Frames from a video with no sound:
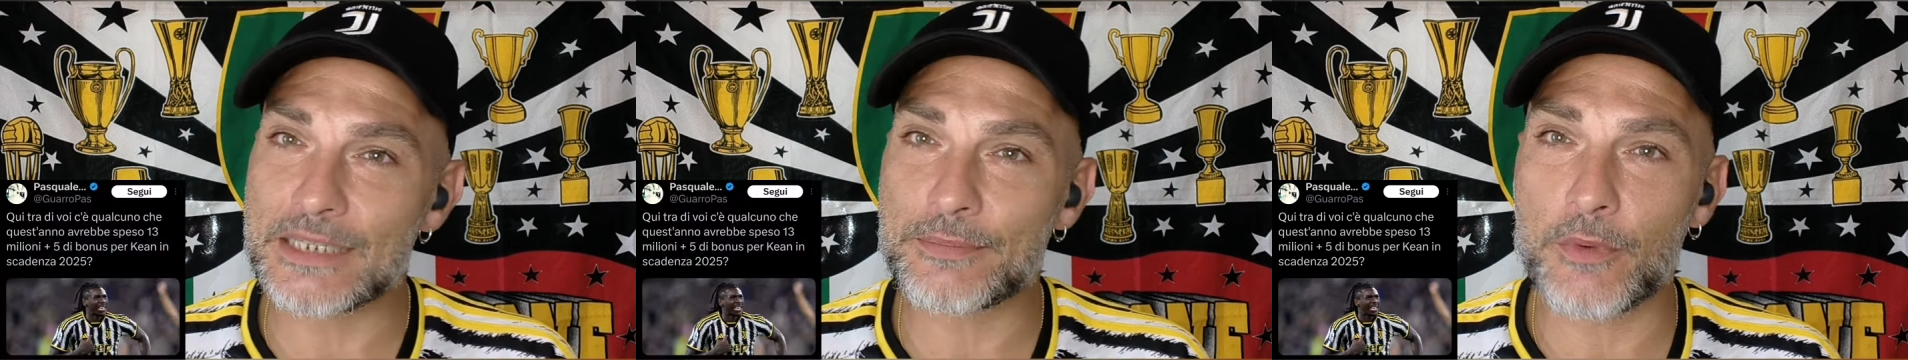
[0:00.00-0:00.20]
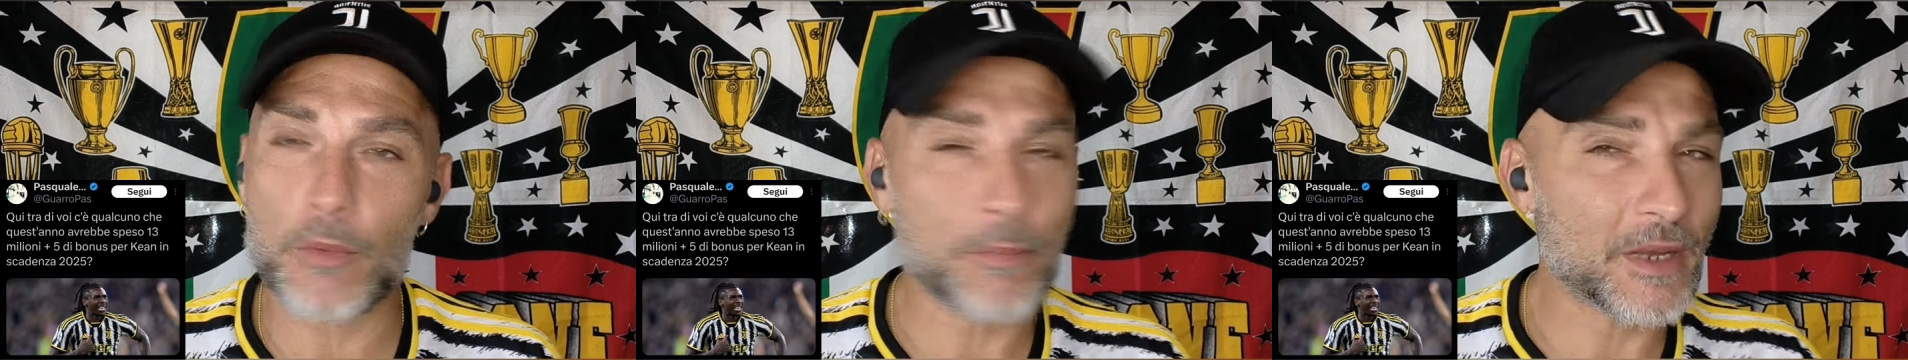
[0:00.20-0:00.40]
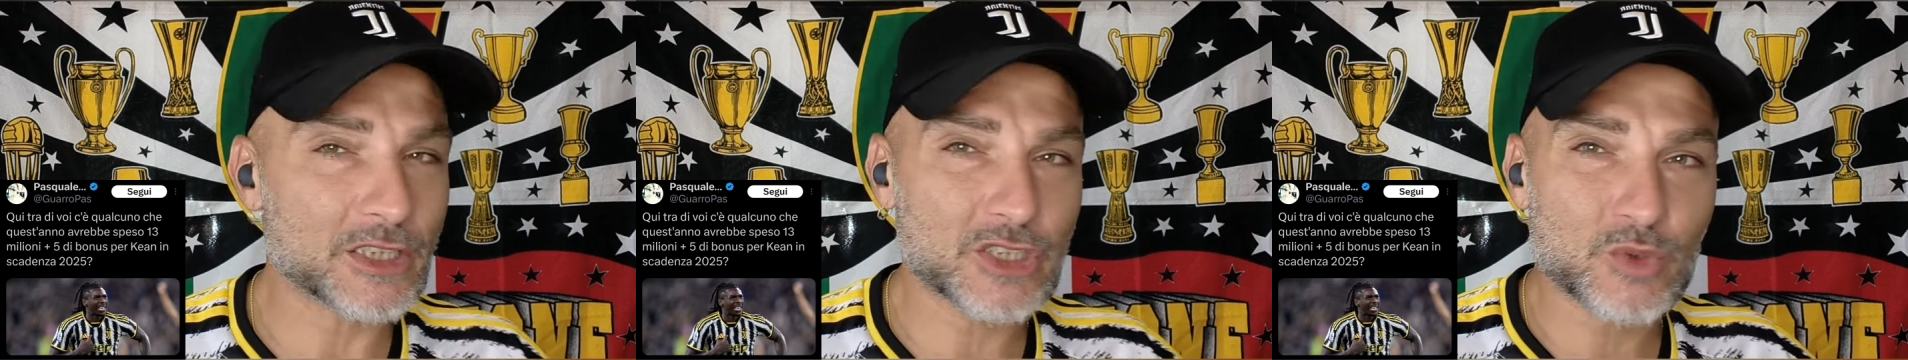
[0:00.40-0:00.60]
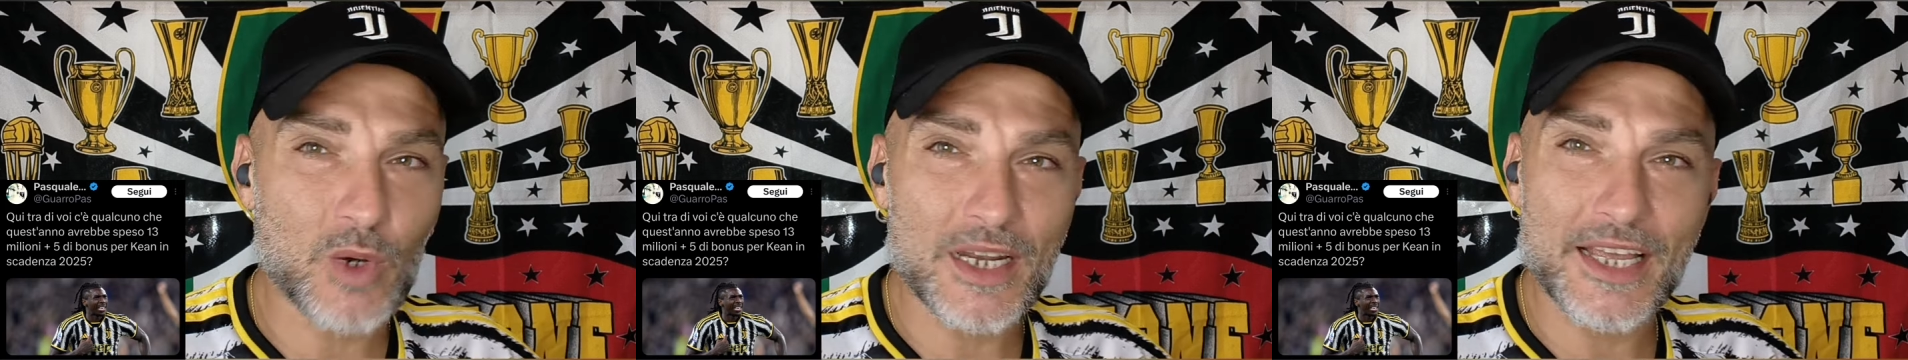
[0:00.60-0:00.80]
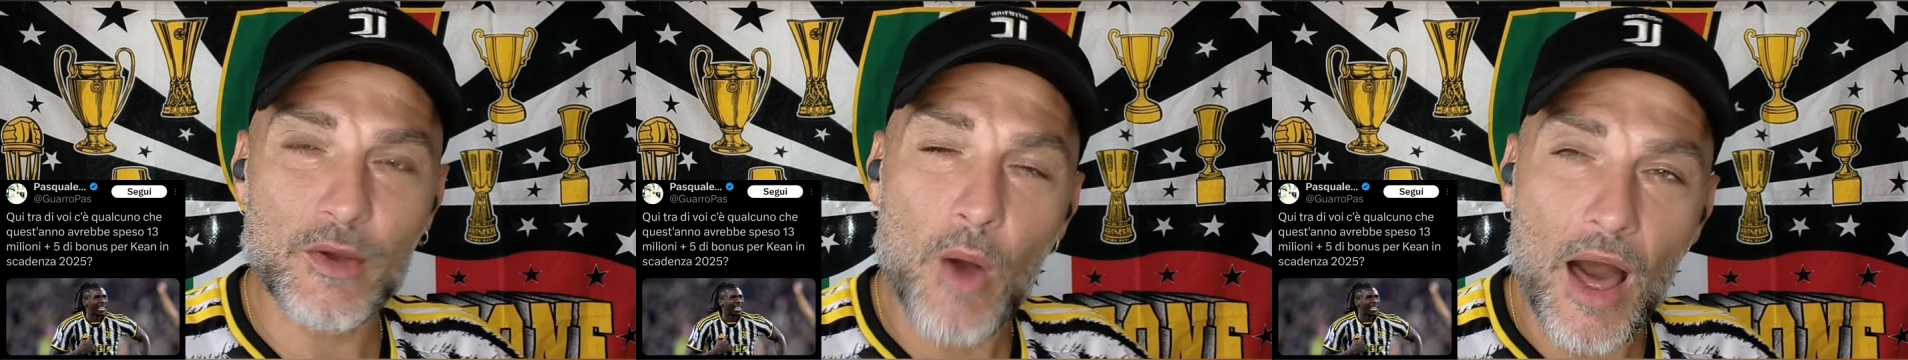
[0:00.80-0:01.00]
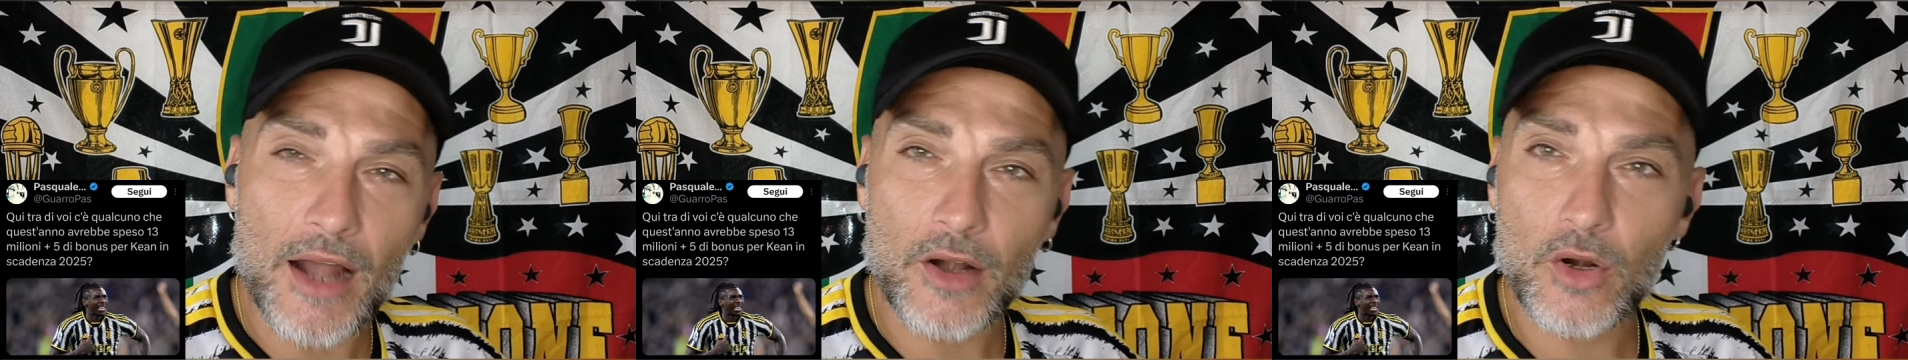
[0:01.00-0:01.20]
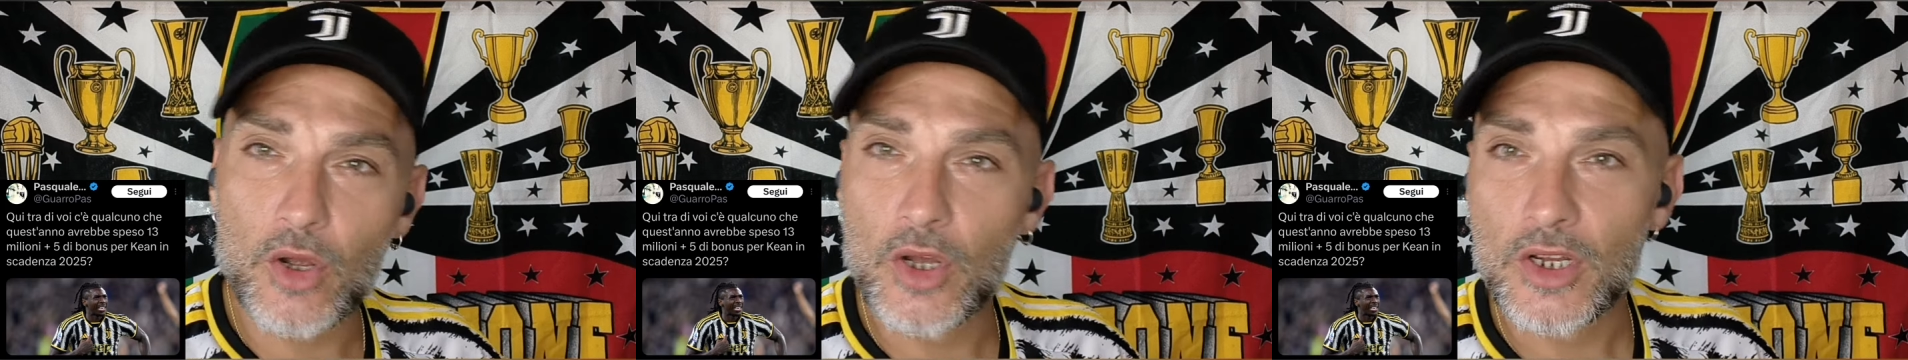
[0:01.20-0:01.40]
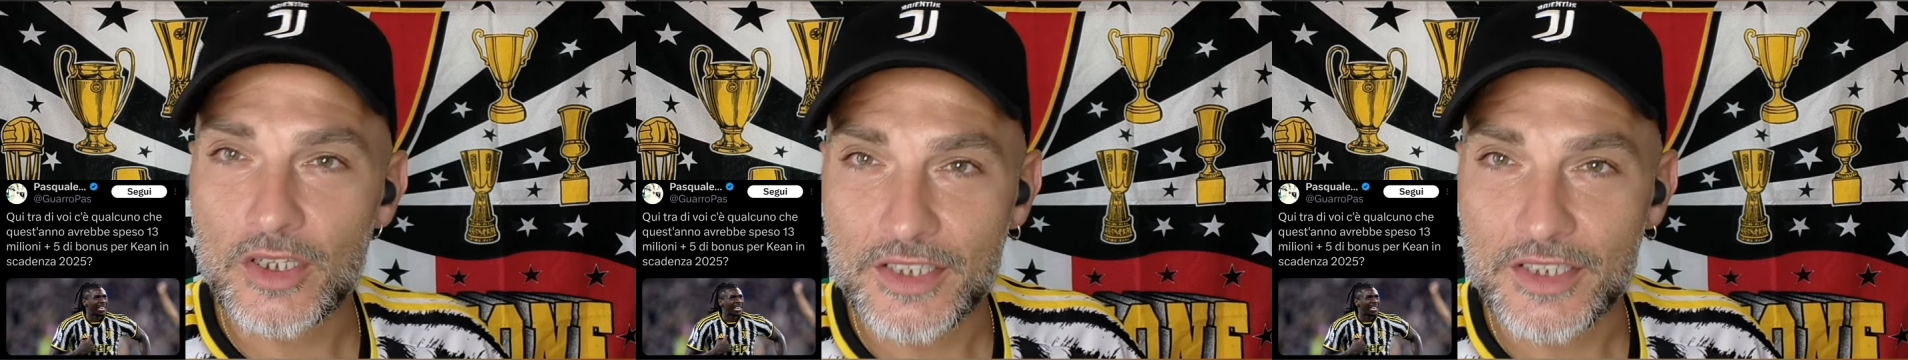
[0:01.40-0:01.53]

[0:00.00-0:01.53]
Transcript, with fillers: tipo Pasquale Guario